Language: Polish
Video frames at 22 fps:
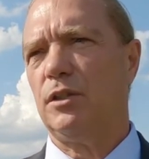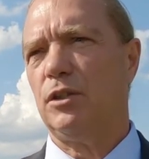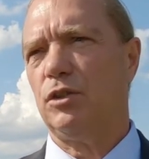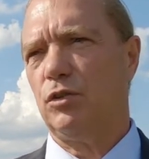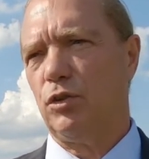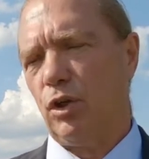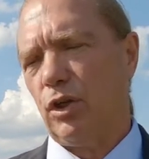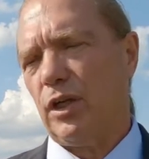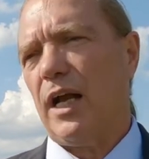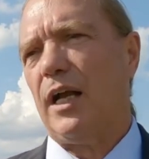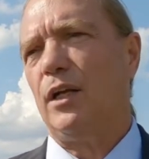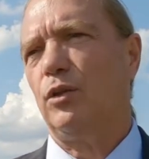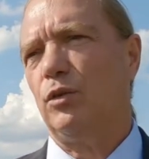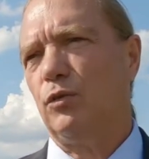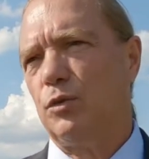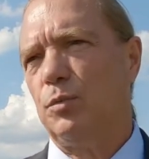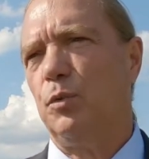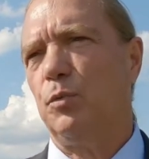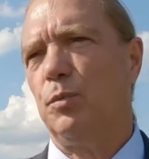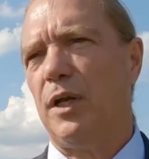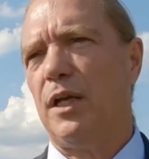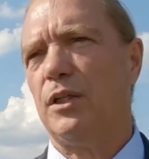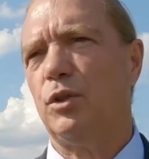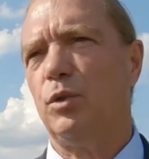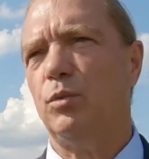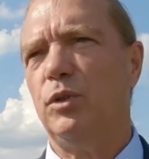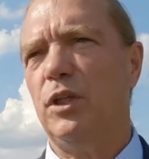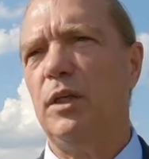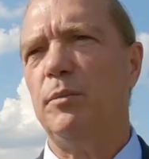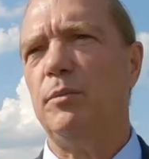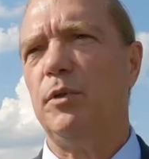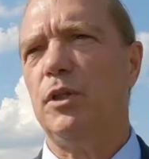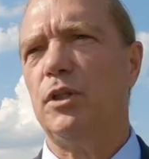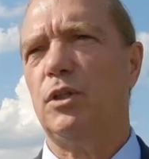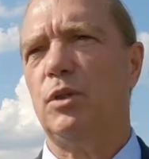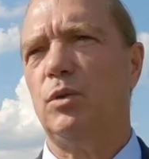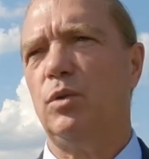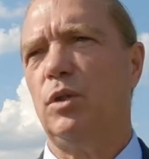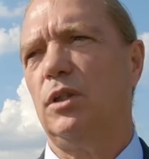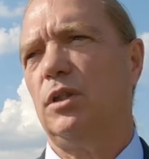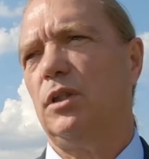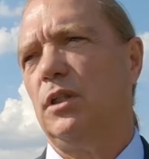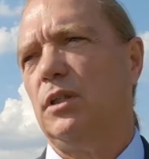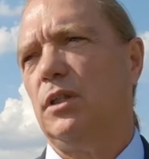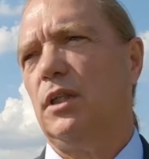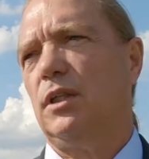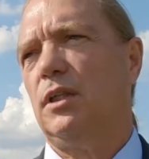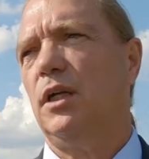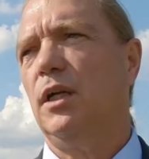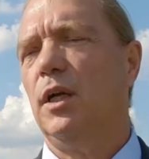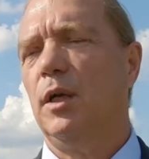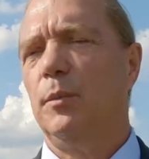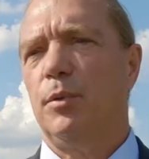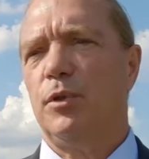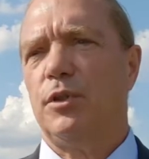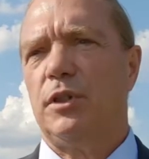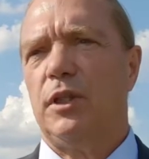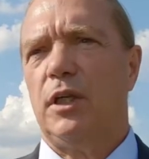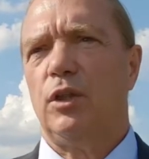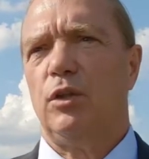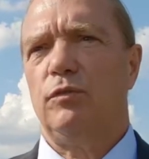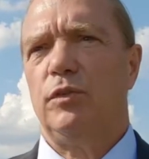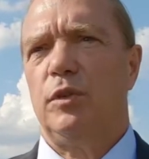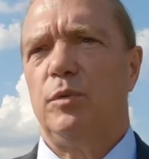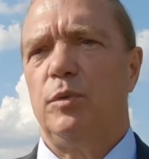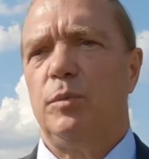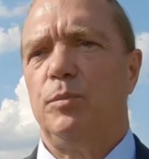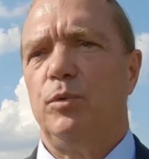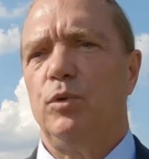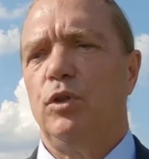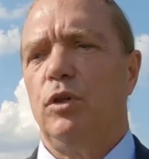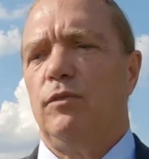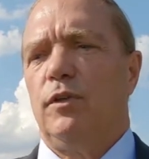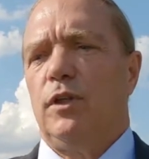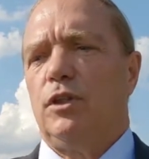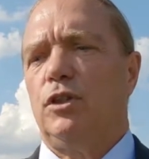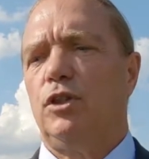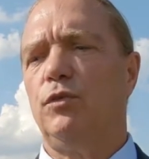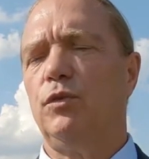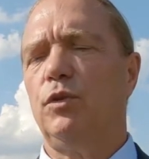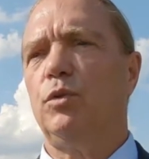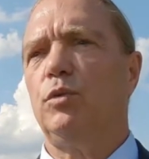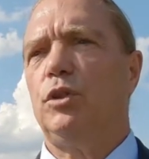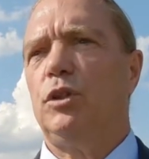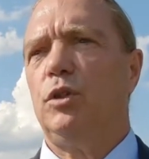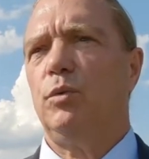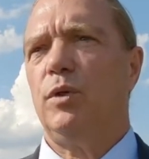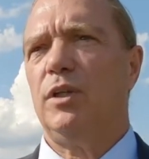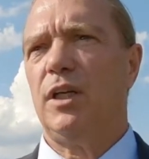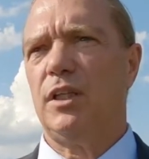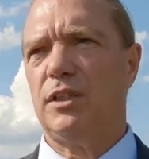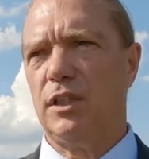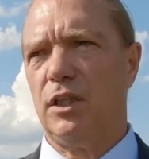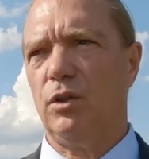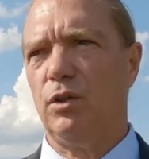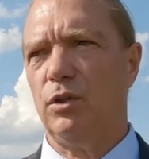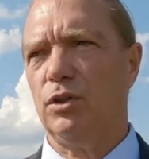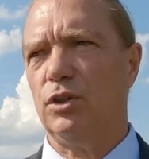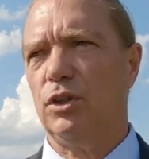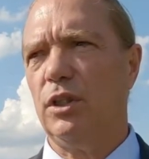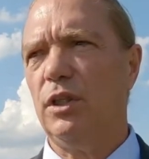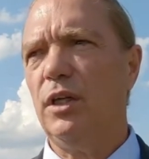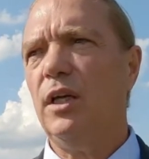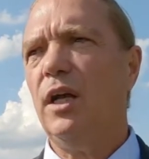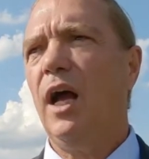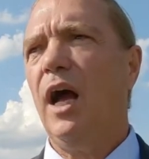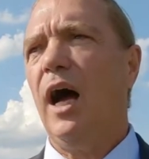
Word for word: z lojalną współpracą Niemiec, które jednak postanowiły budować swoją siłę na zachodzie,